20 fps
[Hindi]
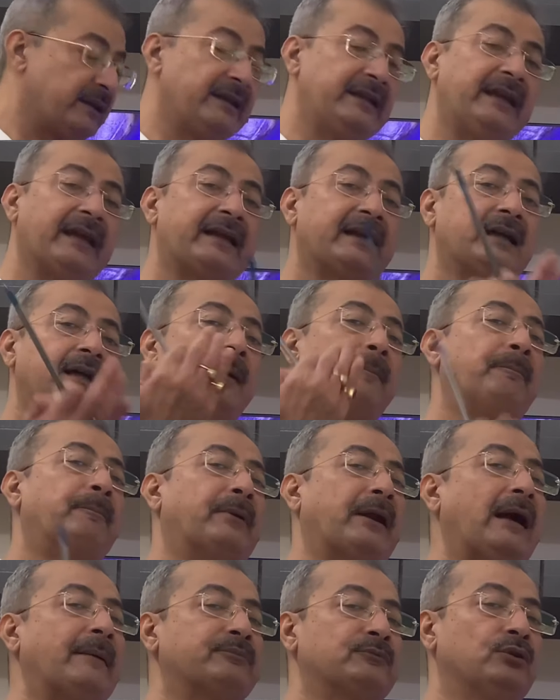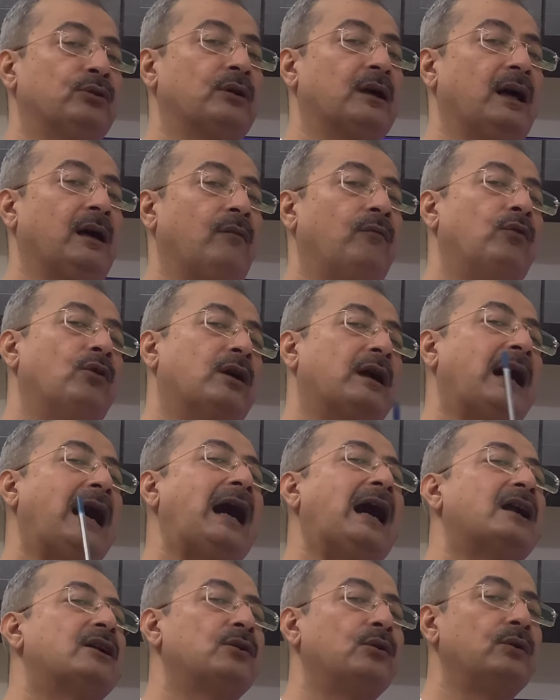ये कब प्राप्त होगा वो
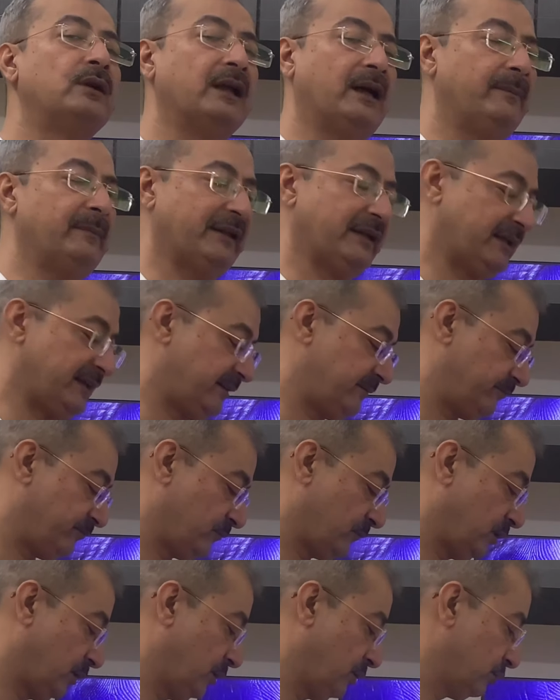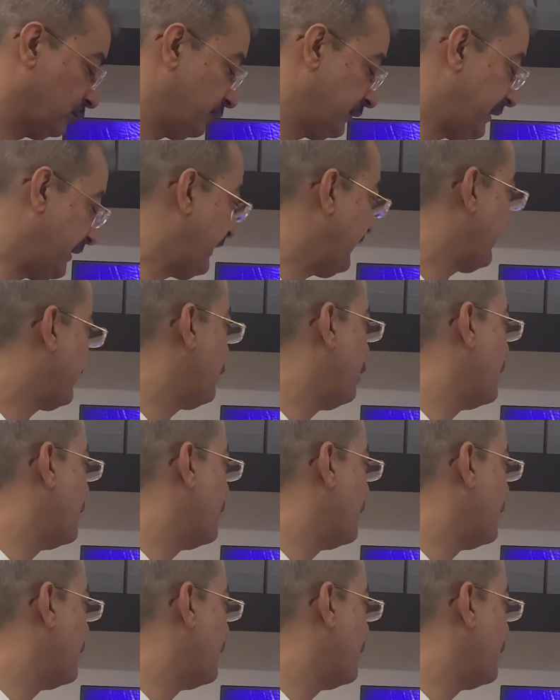कहां ढूंढा मैंने तो ये एक